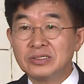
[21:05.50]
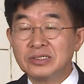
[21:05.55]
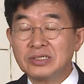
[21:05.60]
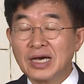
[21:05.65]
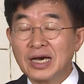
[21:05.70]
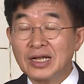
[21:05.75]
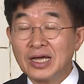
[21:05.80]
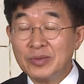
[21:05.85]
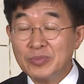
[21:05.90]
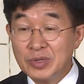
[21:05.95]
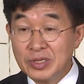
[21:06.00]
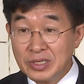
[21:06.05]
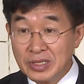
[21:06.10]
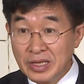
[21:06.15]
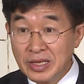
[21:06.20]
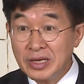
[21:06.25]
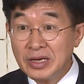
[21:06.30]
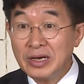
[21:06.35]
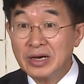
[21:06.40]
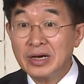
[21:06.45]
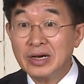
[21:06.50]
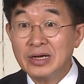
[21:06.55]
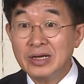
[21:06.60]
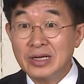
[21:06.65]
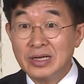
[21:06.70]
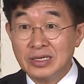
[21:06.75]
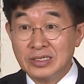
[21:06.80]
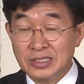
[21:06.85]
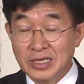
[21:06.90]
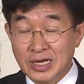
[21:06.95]
사람이 돼야
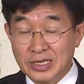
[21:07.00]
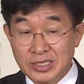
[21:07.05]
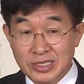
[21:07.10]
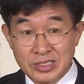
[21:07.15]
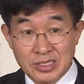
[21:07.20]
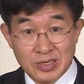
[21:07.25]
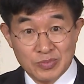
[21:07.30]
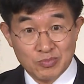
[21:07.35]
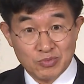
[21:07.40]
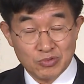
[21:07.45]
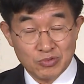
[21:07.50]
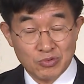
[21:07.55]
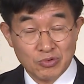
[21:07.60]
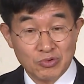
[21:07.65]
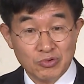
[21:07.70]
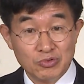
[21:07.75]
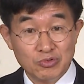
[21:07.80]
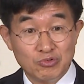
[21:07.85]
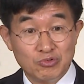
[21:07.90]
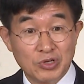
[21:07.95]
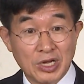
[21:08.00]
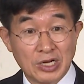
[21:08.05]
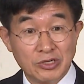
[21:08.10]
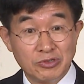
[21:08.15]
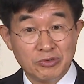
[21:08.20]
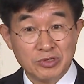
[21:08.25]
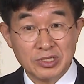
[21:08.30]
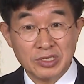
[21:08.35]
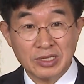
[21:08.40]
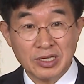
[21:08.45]
자신의 부도 유지할
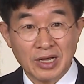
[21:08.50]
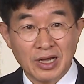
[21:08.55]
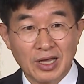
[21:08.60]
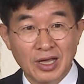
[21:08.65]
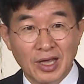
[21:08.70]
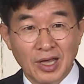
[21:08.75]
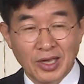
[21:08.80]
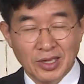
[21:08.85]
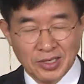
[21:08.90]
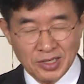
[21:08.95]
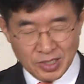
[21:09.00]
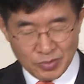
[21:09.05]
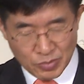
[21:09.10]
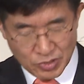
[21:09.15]
수 있다. 여러분